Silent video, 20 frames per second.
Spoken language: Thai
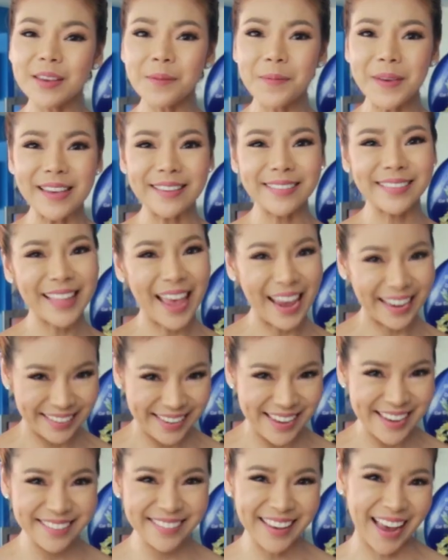จี พี เอส
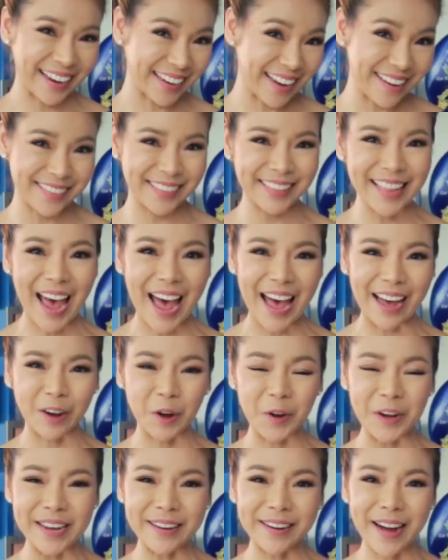Tagging จาก ไดสตาร์
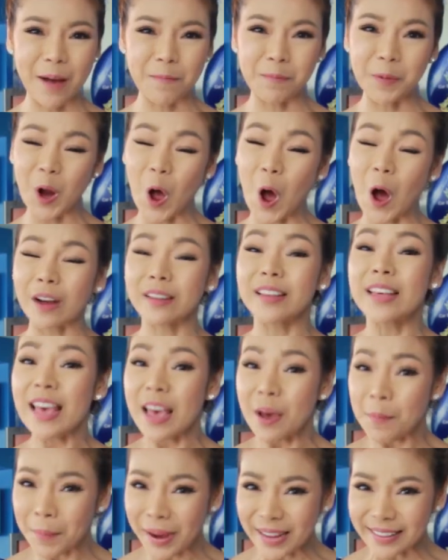ก็ได้รับรอง
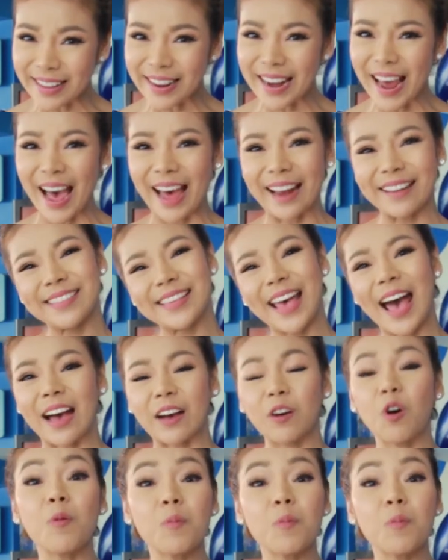มาตรฐานจากก